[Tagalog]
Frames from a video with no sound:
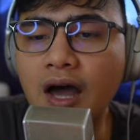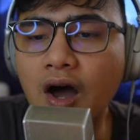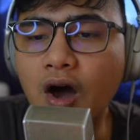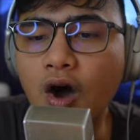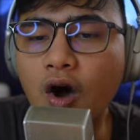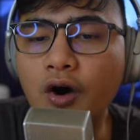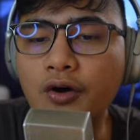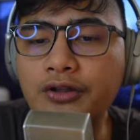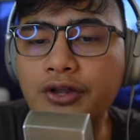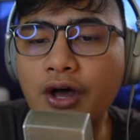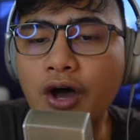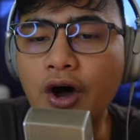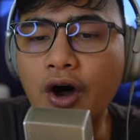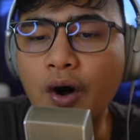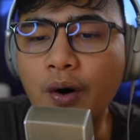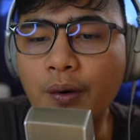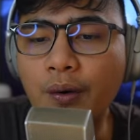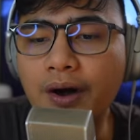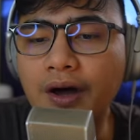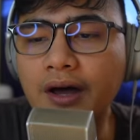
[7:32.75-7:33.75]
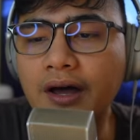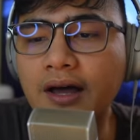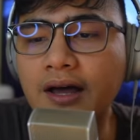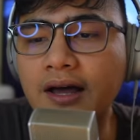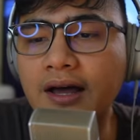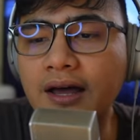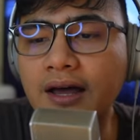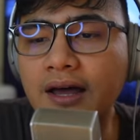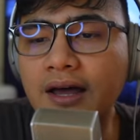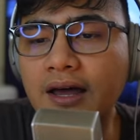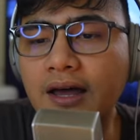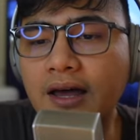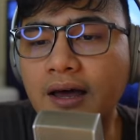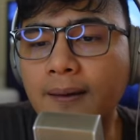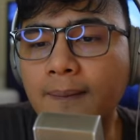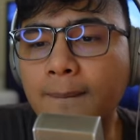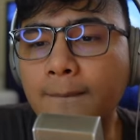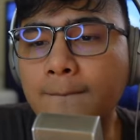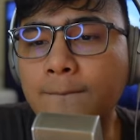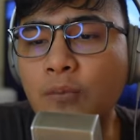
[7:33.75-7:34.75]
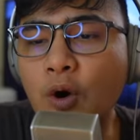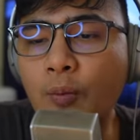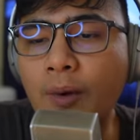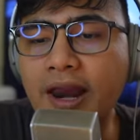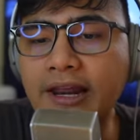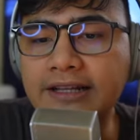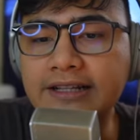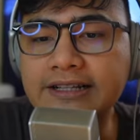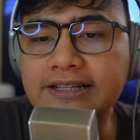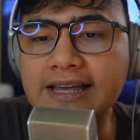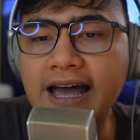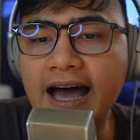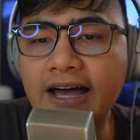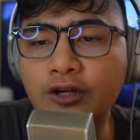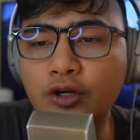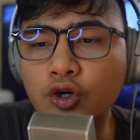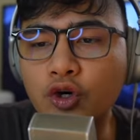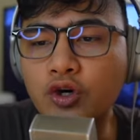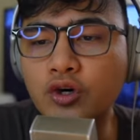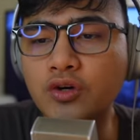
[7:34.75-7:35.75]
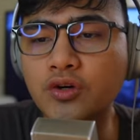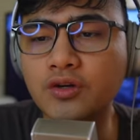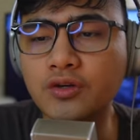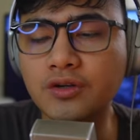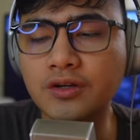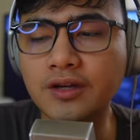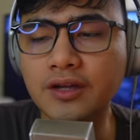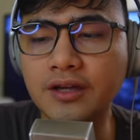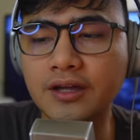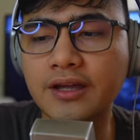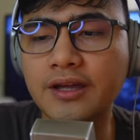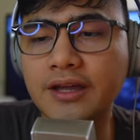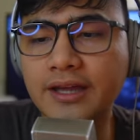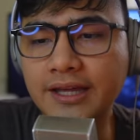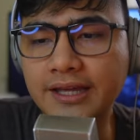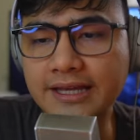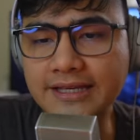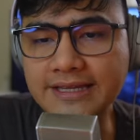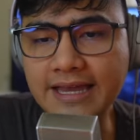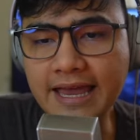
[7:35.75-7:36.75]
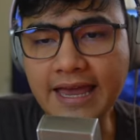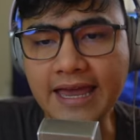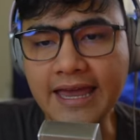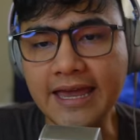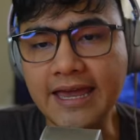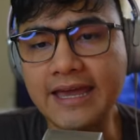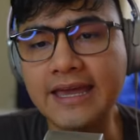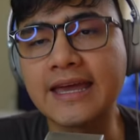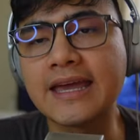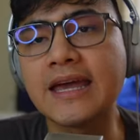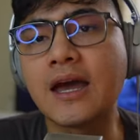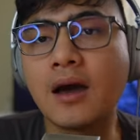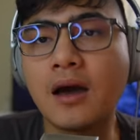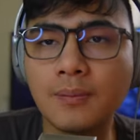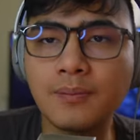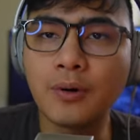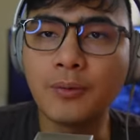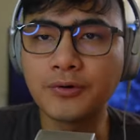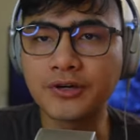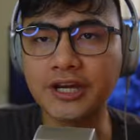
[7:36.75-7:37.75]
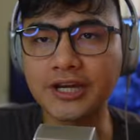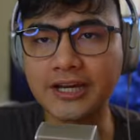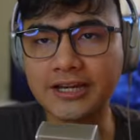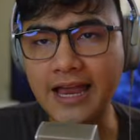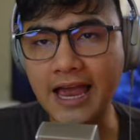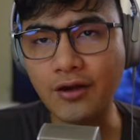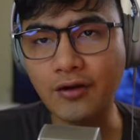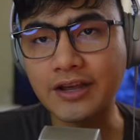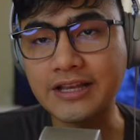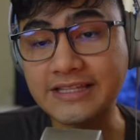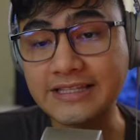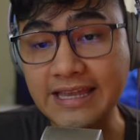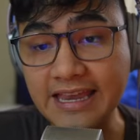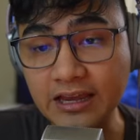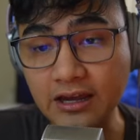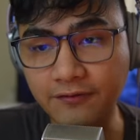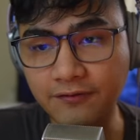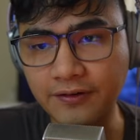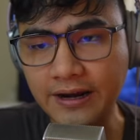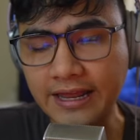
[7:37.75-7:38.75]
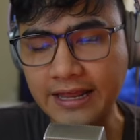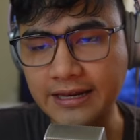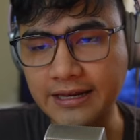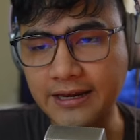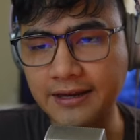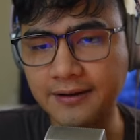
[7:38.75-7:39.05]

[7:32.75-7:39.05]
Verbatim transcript: Oh no. Bumalik na tayo. Kasi, pupunta na tayo kay Sting of Flynn.